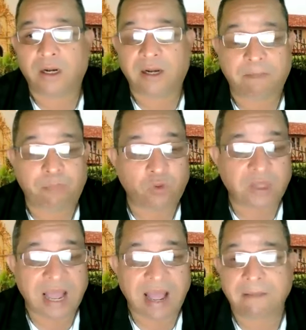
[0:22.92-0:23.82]

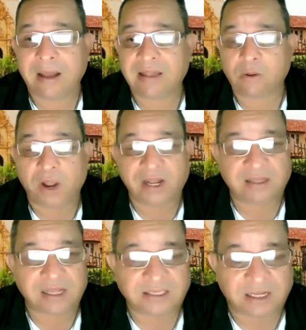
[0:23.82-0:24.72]
responde a más de
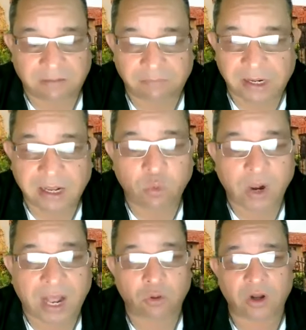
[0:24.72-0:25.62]
47 mil
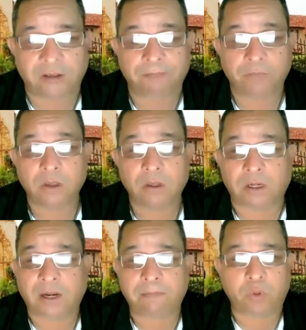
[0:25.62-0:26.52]
educadores,
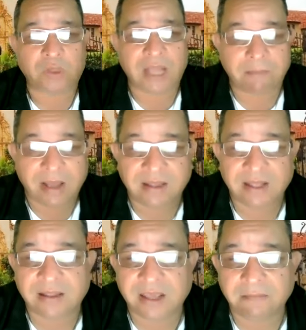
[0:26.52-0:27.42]
responde a más
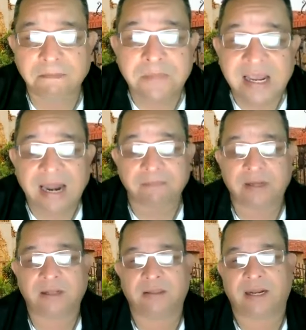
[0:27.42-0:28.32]
de 10 mil
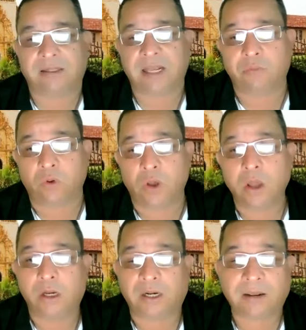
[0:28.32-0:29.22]
administrativos,
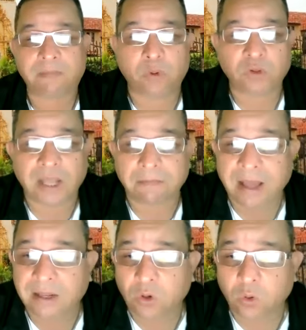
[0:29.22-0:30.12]
responde a
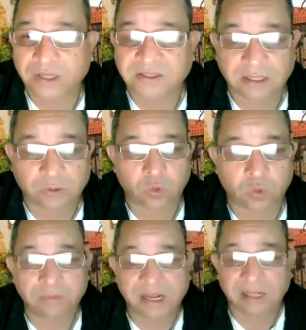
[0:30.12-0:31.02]
más de
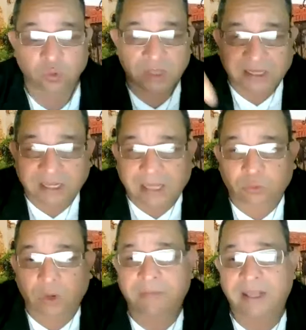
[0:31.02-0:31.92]
900 mil estudiantes que
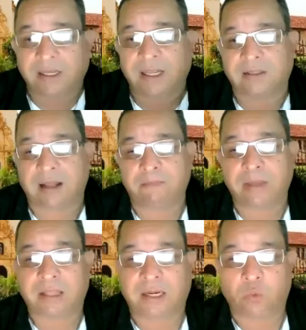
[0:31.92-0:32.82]
actualmente están
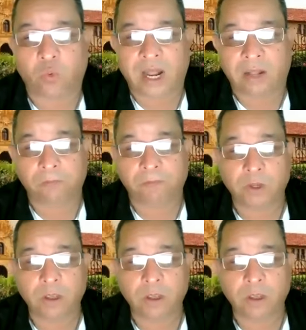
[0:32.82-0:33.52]
matriculados.